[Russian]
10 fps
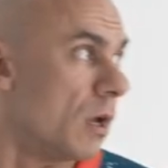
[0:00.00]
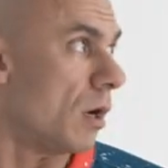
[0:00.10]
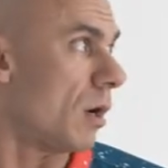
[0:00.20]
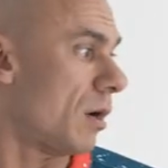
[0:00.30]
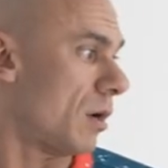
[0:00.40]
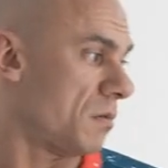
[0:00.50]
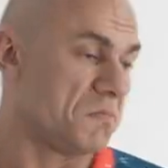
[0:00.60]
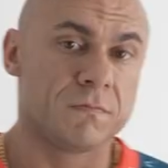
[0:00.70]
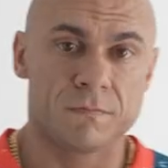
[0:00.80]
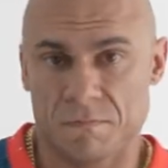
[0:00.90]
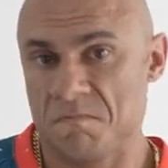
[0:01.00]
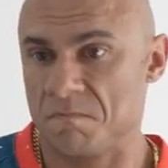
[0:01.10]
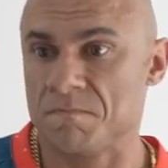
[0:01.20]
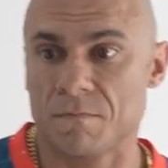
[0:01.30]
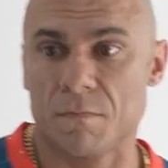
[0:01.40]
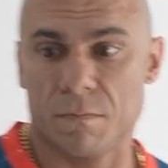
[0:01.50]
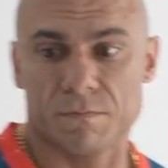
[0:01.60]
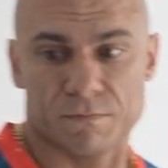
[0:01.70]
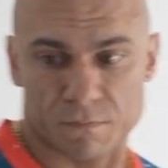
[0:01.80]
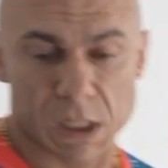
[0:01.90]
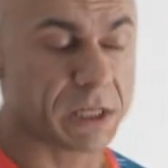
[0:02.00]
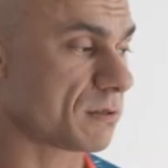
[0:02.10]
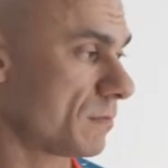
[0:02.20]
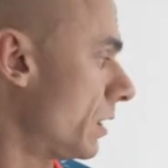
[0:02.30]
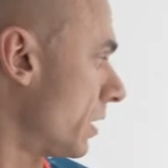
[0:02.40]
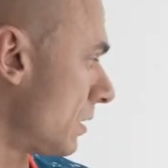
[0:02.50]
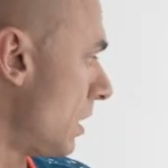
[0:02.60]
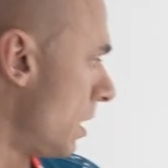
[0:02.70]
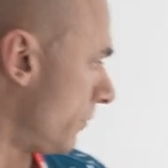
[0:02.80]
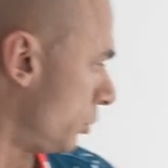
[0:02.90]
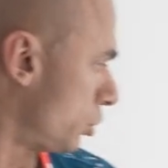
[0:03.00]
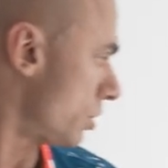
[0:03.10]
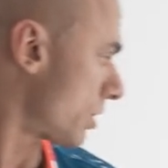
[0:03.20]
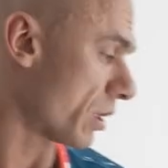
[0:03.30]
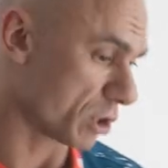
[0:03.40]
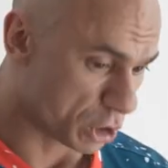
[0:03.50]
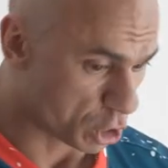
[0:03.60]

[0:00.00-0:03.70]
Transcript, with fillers: А, молодец, молодец, ничего не скажешь.